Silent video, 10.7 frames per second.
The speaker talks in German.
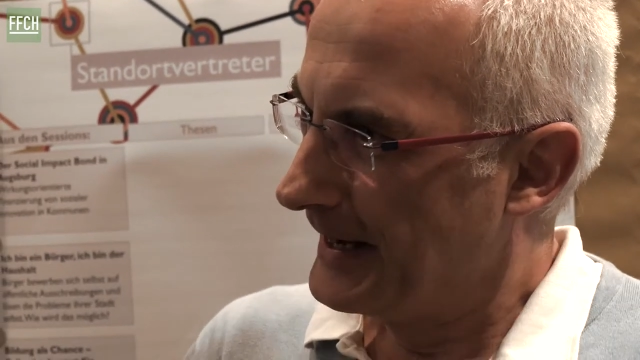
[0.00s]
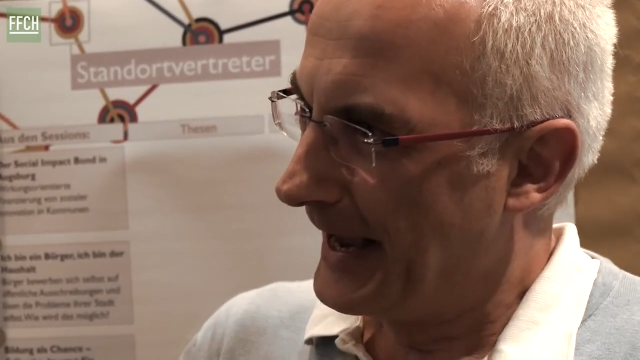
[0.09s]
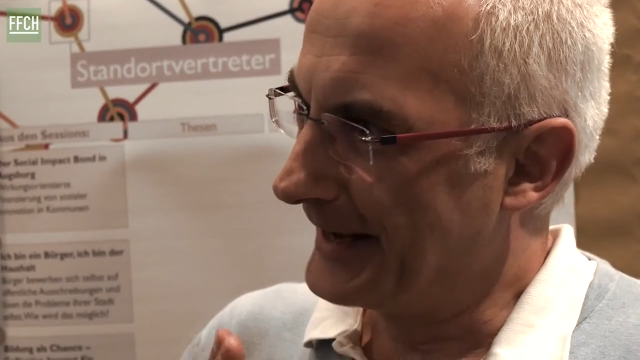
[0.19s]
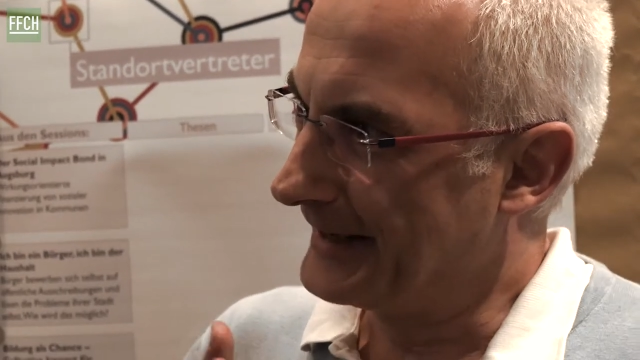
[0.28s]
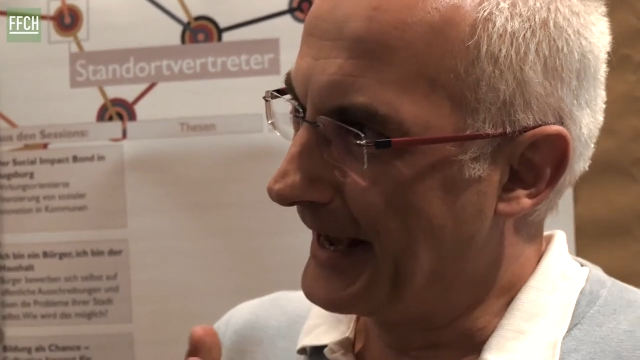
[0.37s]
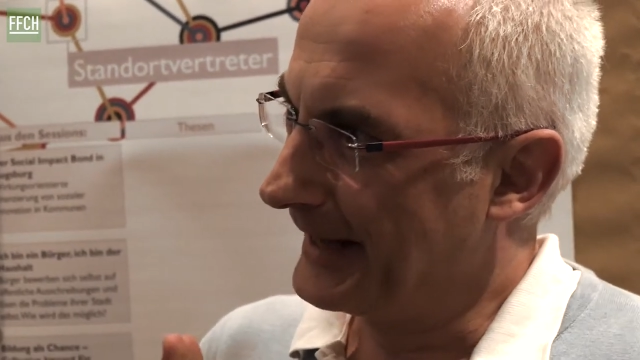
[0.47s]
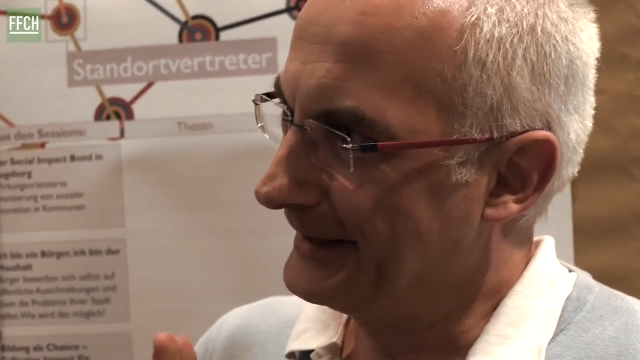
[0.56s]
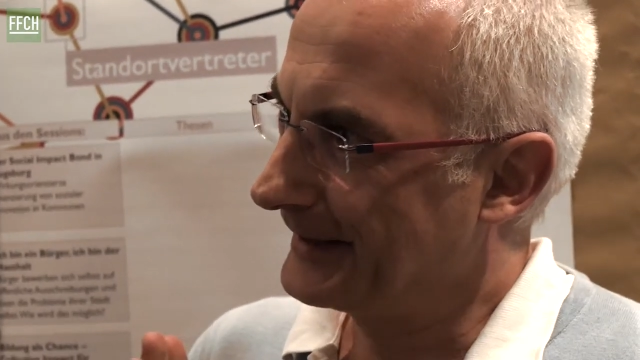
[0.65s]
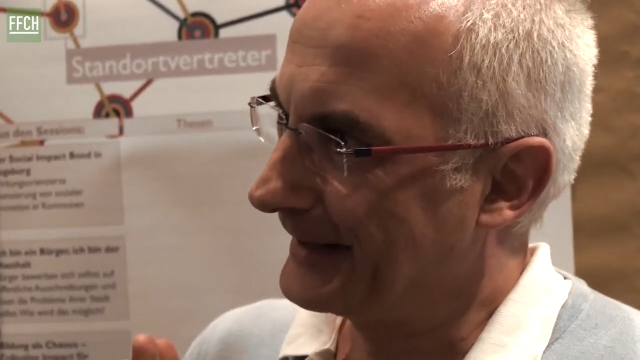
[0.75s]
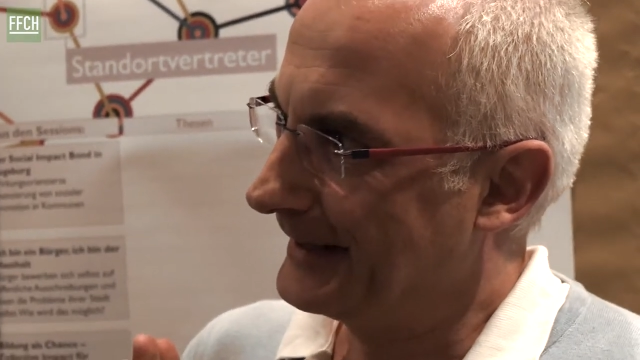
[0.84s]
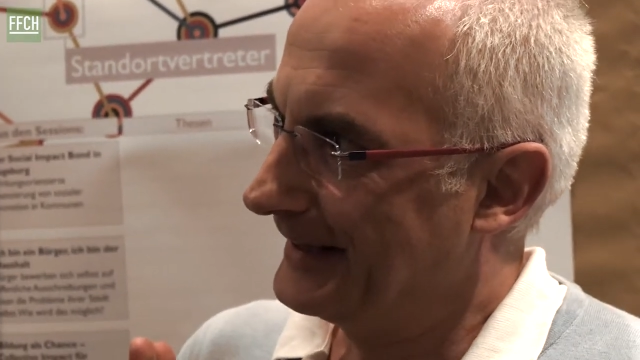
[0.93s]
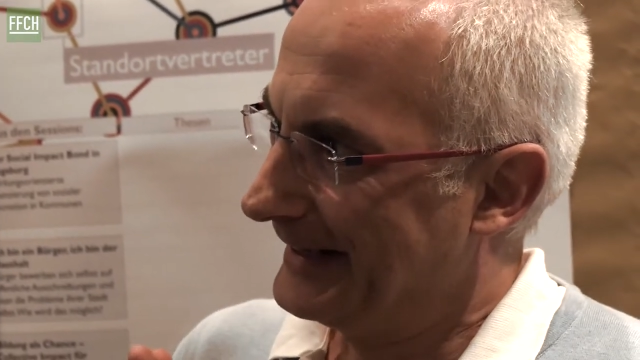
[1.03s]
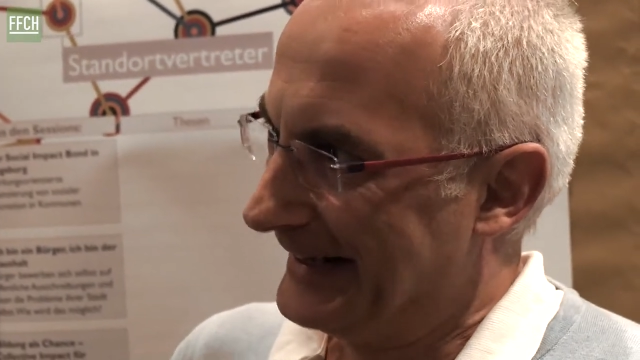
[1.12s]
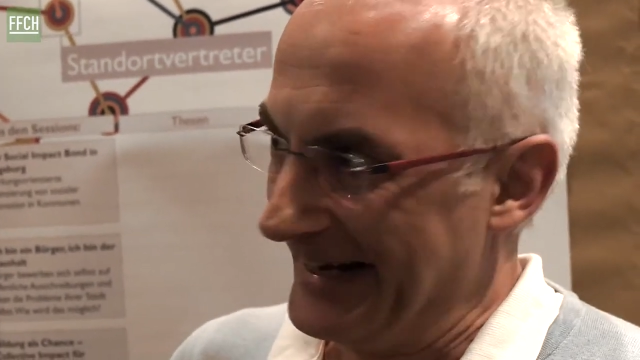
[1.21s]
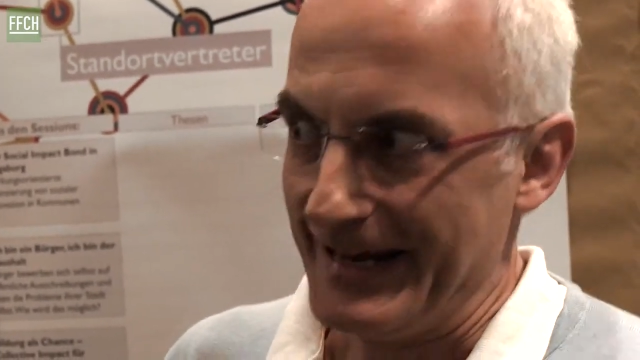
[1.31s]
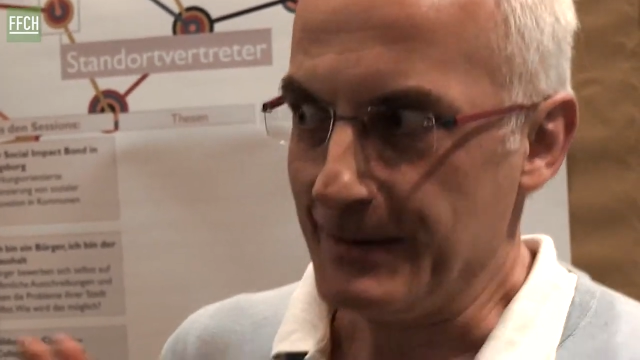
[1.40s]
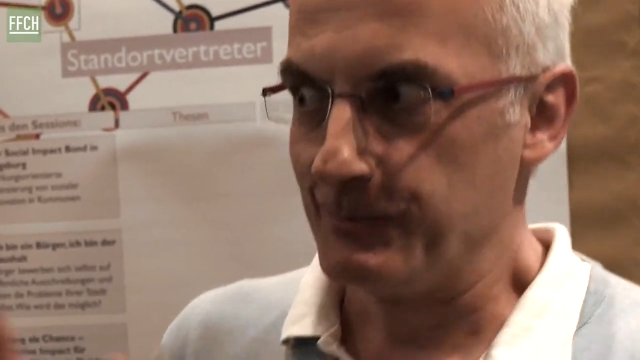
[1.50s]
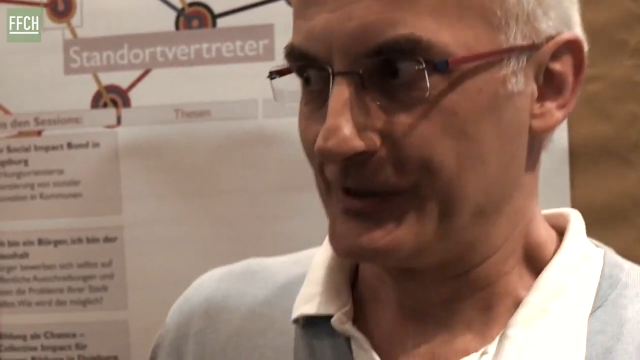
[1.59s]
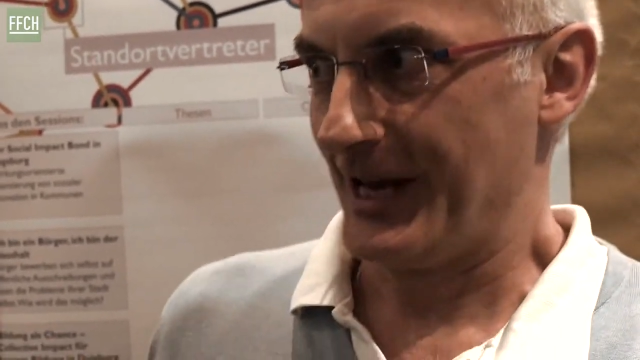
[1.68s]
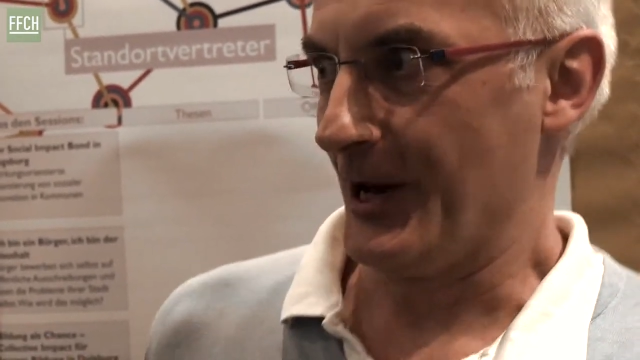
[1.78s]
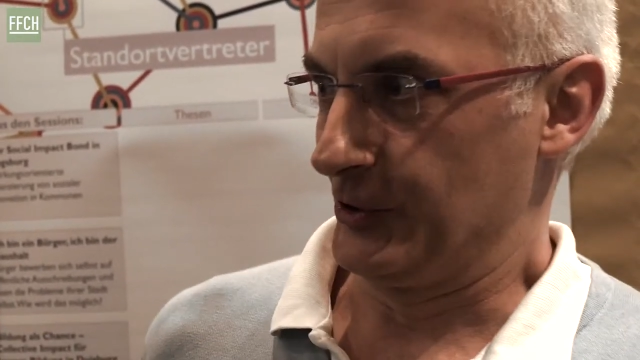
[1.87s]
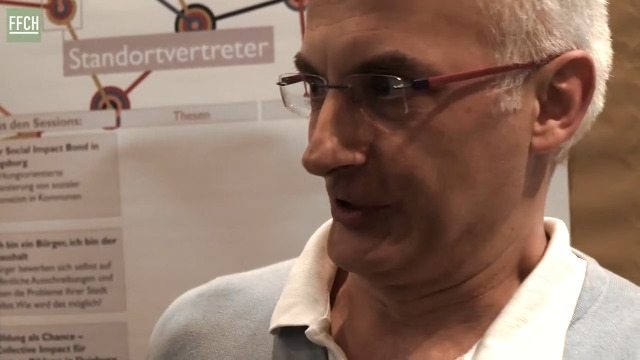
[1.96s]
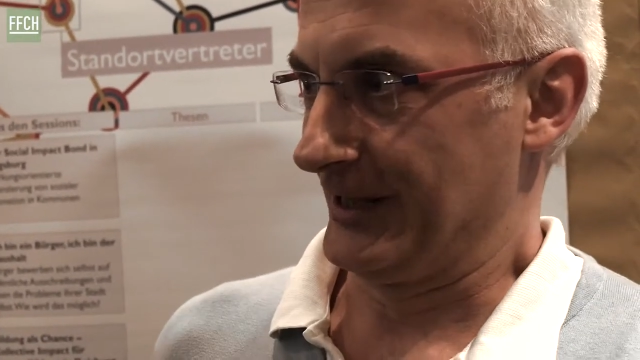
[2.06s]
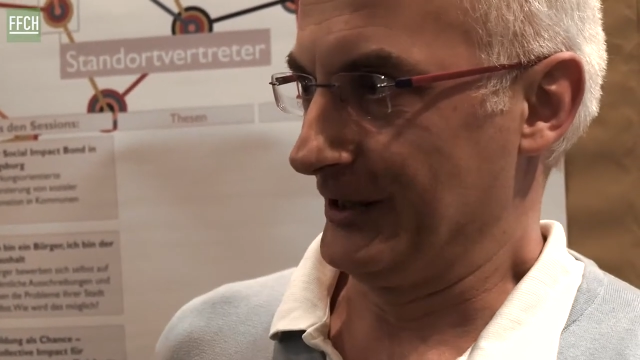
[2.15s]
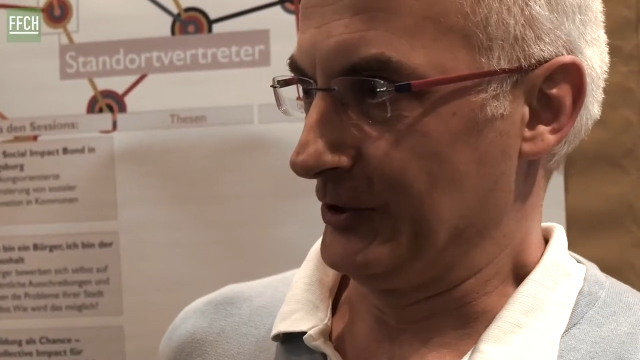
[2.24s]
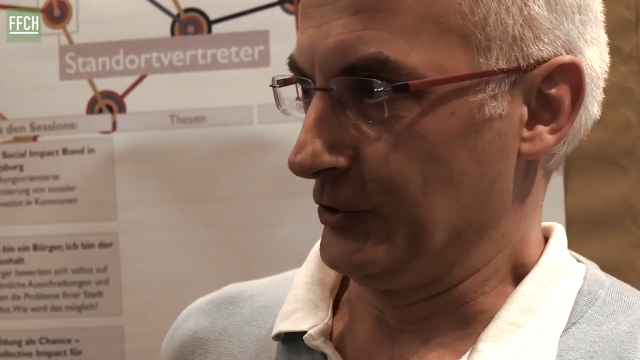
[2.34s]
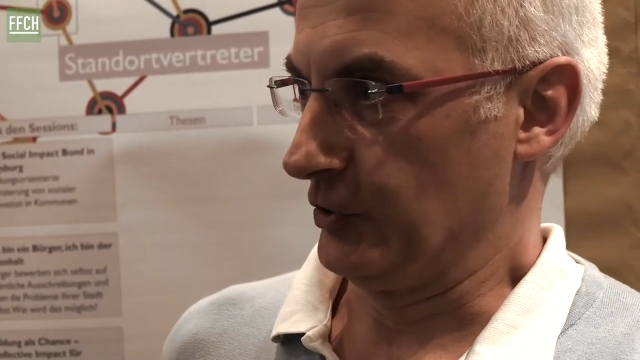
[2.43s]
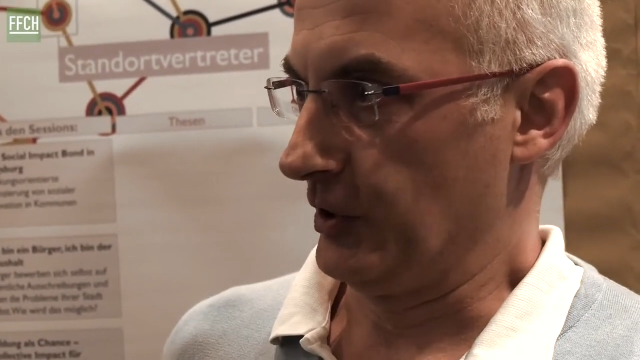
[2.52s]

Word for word: eine andere Lebensausrichtung.